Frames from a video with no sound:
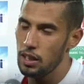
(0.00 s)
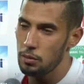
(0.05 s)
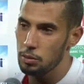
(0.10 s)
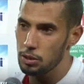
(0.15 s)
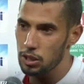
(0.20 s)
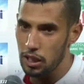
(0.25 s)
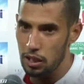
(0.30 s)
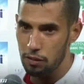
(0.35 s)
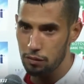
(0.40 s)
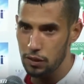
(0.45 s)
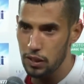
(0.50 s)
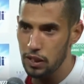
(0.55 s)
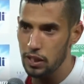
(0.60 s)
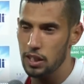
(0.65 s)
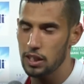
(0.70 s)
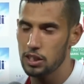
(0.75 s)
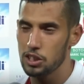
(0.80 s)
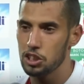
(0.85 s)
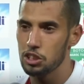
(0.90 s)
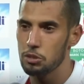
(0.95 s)
باش تلقى
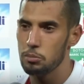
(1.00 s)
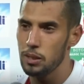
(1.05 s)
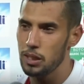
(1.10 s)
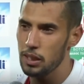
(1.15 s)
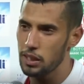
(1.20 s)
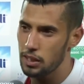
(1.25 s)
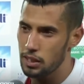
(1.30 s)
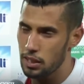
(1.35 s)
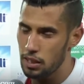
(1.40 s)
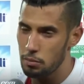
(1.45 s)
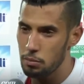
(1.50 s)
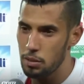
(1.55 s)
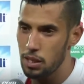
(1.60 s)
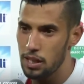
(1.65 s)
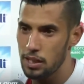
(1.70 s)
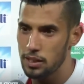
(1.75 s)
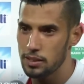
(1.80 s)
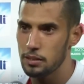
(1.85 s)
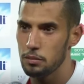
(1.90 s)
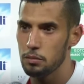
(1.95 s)
فريق الجيش الملكي كان
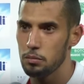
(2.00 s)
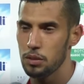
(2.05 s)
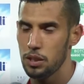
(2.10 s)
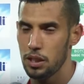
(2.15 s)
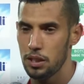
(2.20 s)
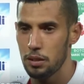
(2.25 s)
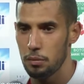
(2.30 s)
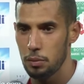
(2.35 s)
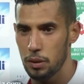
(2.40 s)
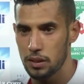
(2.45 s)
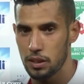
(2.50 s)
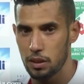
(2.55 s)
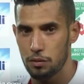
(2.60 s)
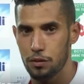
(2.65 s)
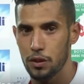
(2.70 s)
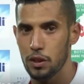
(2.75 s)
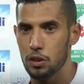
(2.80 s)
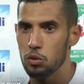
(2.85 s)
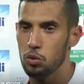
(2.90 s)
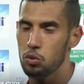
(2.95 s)
منهزم يعني
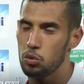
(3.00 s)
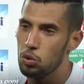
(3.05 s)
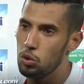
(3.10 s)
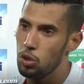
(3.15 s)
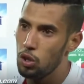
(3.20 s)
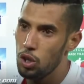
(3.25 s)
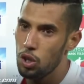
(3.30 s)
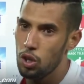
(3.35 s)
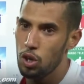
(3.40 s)
بهدفين و